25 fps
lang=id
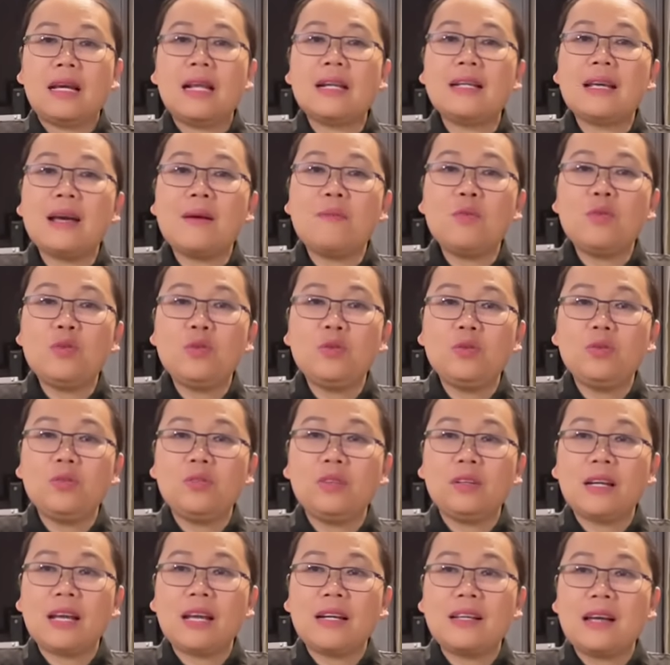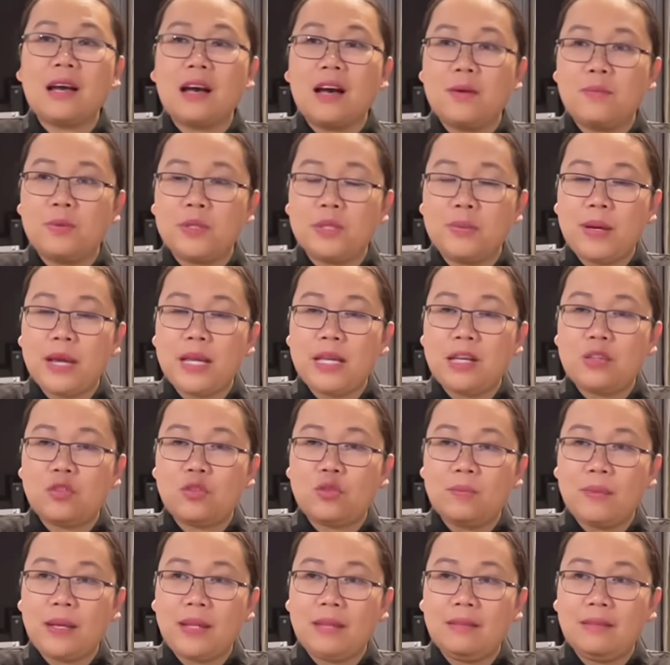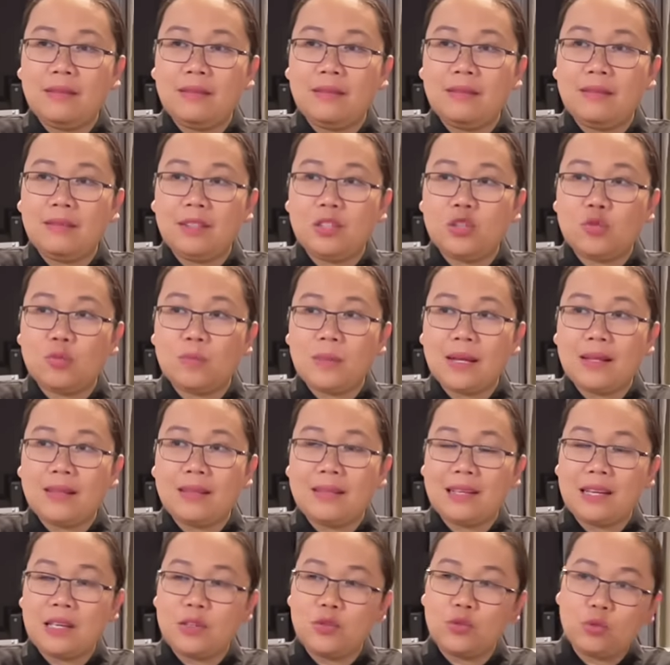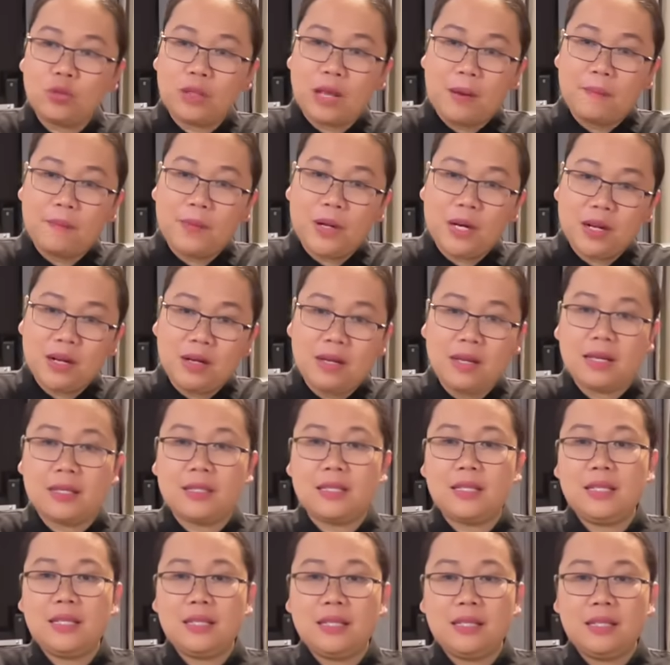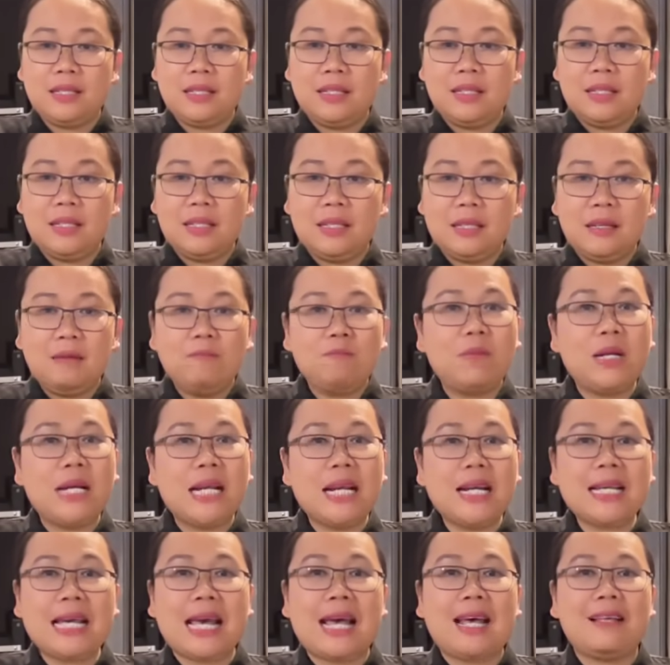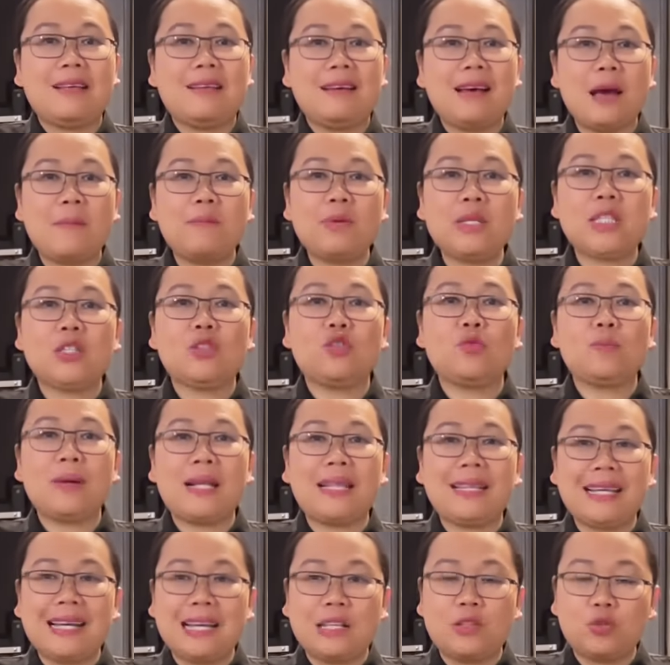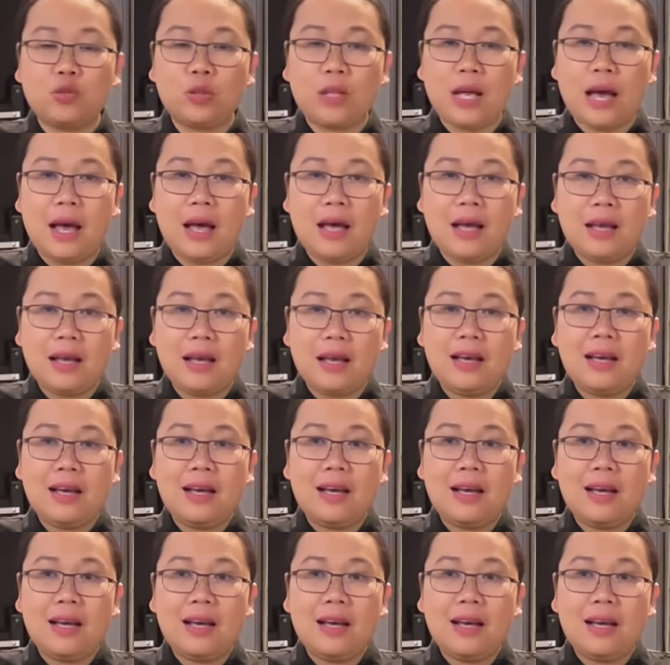kan kamu kan nggak habis banyak cuman cuman tiga juta bener nggak sih bener nggak habis cuman tiga juta